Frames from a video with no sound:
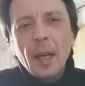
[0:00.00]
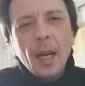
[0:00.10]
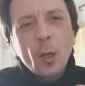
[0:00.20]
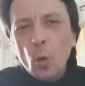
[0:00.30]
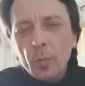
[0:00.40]

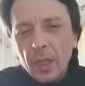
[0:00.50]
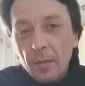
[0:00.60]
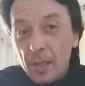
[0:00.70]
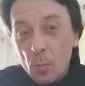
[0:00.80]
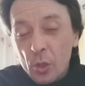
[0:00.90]
огромная
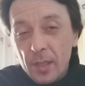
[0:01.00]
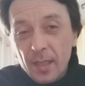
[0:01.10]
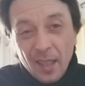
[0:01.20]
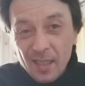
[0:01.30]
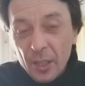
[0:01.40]

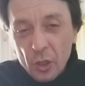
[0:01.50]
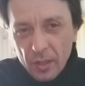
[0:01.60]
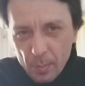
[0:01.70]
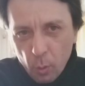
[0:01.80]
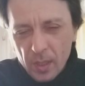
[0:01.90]
возможность
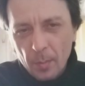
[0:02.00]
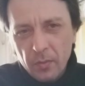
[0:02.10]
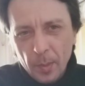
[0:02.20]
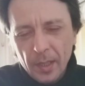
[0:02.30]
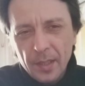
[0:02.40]
различных способов
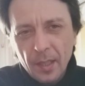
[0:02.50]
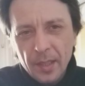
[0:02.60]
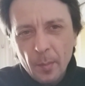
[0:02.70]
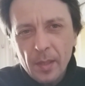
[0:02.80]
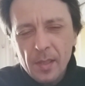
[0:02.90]
подойти к
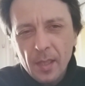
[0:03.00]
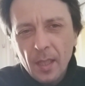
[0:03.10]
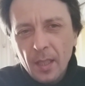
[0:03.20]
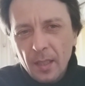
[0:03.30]
анимации